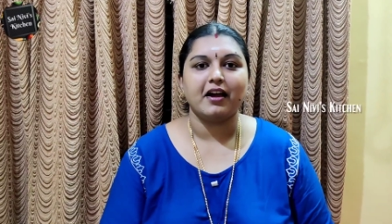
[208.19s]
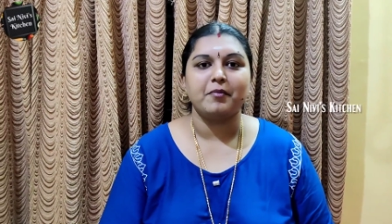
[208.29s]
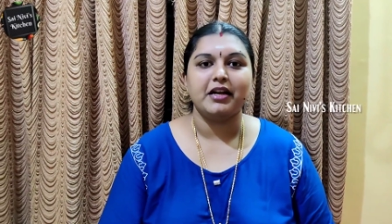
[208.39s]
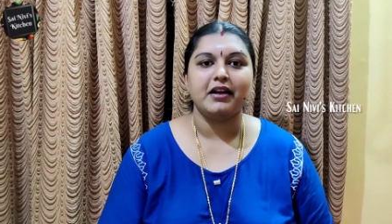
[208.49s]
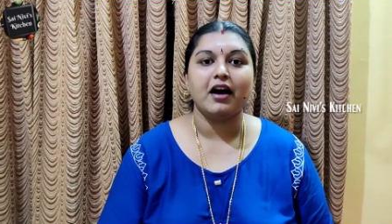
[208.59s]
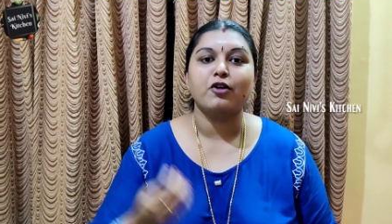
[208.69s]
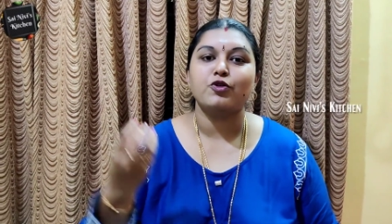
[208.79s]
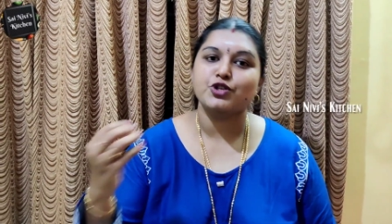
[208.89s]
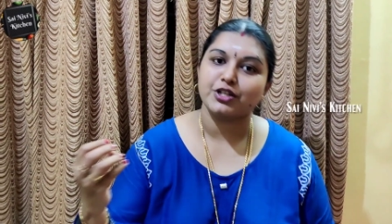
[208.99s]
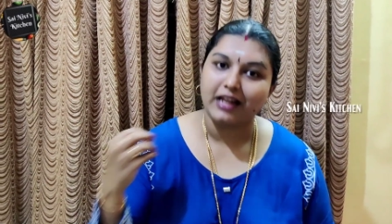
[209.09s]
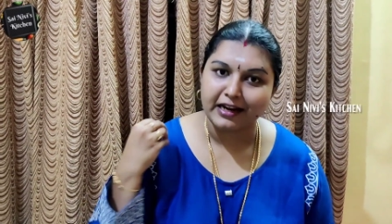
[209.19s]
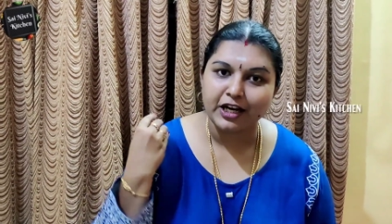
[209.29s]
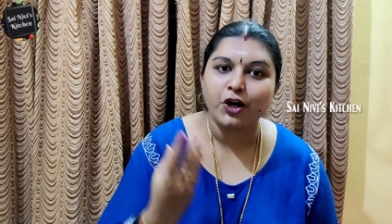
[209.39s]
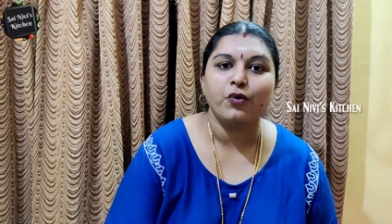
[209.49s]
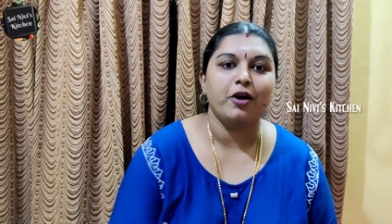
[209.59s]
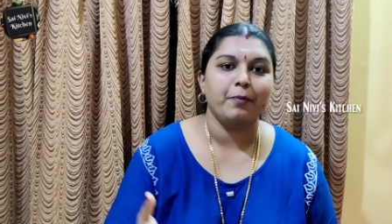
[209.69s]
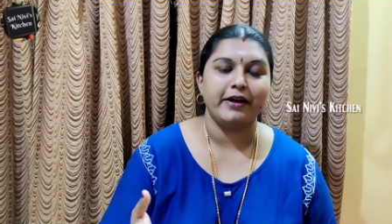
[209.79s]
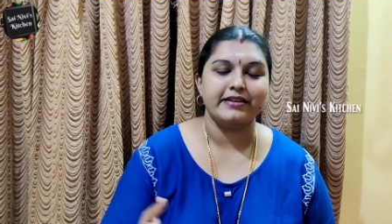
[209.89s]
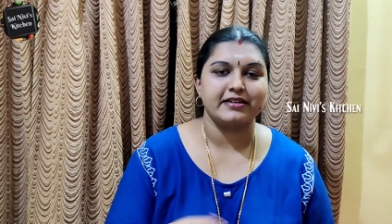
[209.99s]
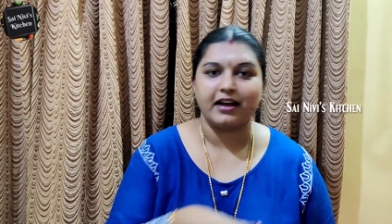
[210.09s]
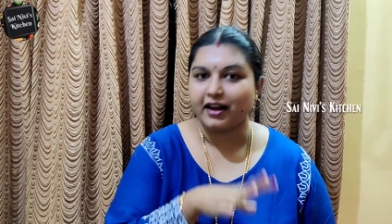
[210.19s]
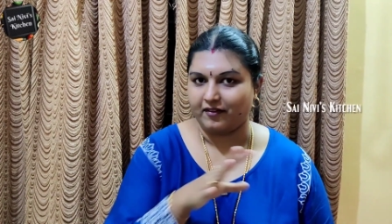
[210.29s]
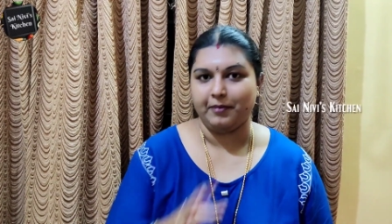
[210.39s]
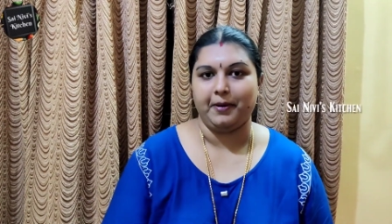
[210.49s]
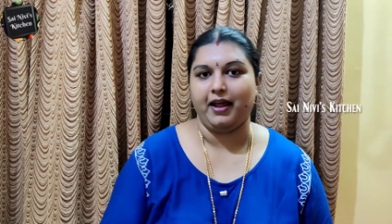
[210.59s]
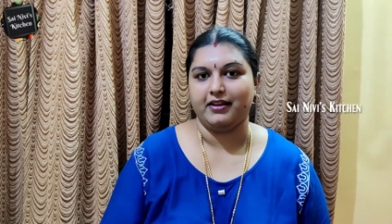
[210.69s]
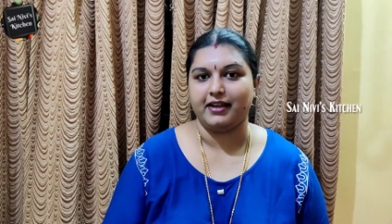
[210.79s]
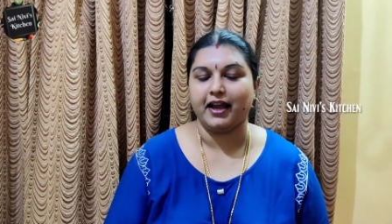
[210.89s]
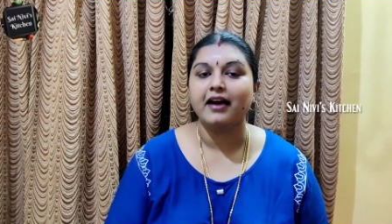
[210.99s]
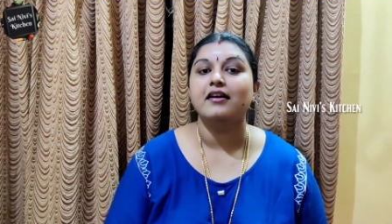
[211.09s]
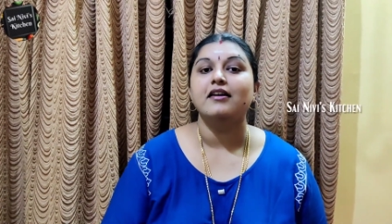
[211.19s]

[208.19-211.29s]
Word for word: அப்படின்னா கொஞ்சம் தண்ணி கூட போயிடுச்சுன்னா கவலைப்படாதீங்க